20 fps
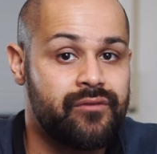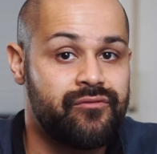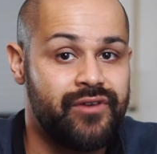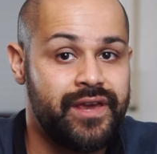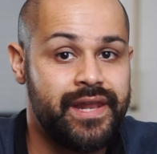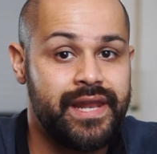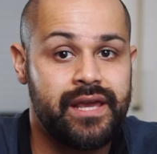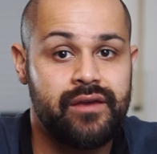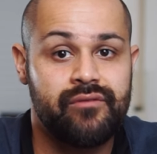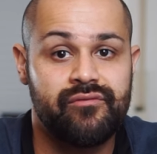
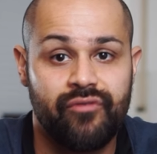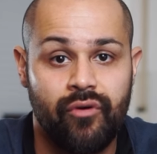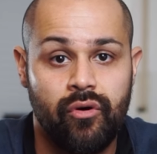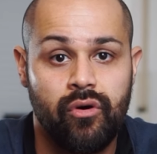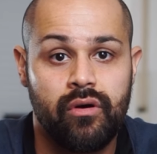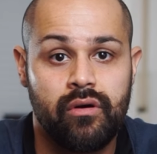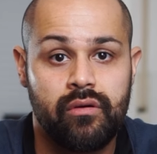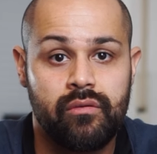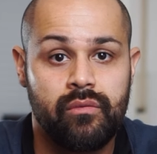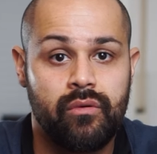wenigen
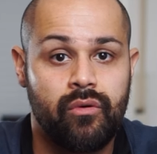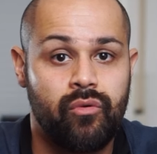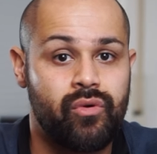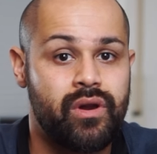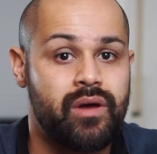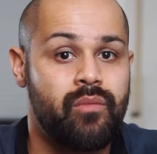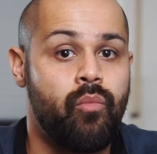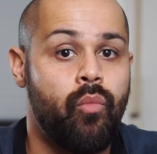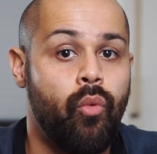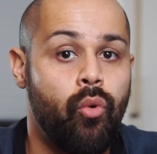Wochen
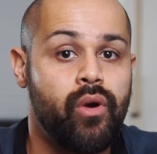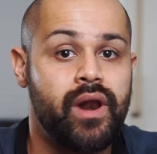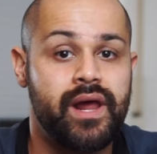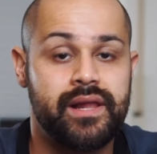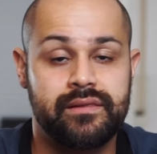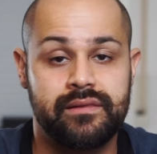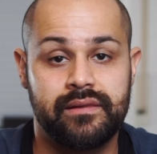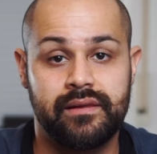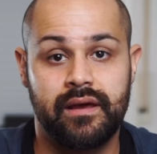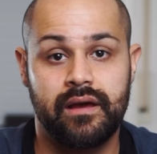oder
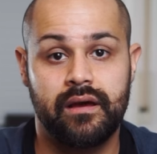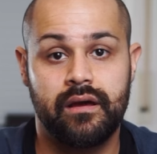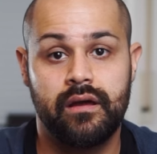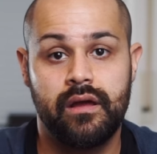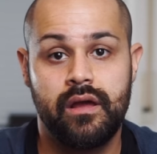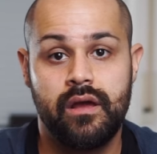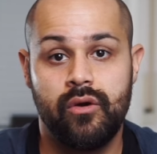Monaten nach.